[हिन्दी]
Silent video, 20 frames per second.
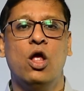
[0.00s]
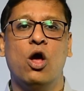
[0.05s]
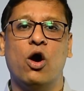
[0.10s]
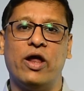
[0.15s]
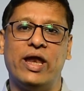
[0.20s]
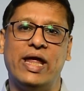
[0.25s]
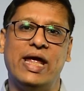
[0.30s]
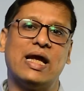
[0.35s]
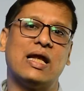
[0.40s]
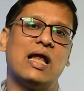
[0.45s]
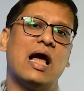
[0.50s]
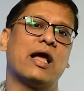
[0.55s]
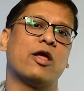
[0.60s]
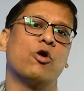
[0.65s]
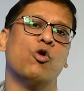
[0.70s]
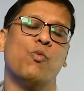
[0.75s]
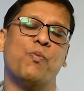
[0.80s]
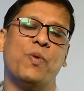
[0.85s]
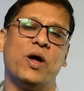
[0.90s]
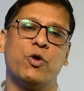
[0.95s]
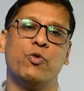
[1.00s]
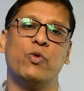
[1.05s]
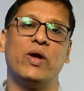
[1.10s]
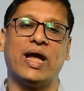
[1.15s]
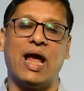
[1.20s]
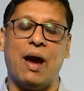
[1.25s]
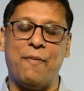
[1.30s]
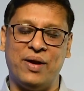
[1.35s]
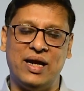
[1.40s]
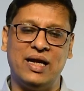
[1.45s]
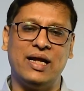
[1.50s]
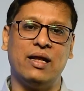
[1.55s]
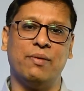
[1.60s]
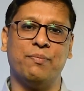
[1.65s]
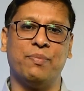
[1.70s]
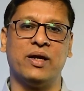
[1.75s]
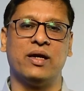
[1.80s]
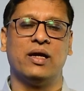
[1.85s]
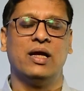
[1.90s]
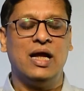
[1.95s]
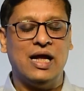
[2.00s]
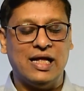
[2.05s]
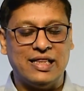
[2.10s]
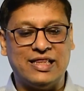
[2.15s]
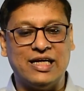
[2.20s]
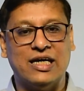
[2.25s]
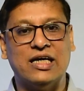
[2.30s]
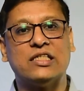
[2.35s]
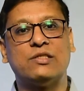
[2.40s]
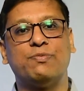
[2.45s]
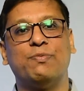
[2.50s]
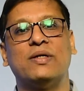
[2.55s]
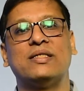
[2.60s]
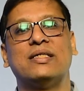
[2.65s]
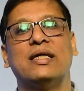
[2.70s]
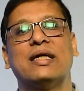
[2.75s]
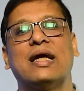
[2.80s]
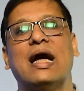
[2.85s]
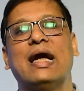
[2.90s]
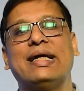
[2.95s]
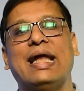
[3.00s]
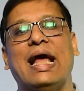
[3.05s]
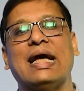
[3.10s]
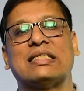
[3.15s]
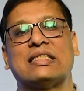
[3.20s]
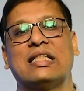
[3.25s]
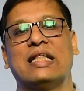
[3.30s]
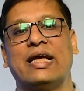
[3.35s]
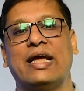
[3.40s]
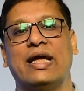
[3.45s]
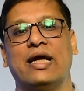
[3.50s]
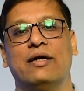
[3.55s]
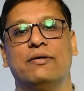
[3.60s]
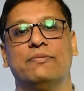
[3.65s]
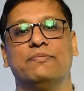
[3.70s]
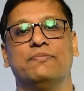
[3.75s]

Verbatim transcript: और एक लाख के ऊपर हुए कैपिटल गेन पर दस परसेंट का टैक्स लगेगा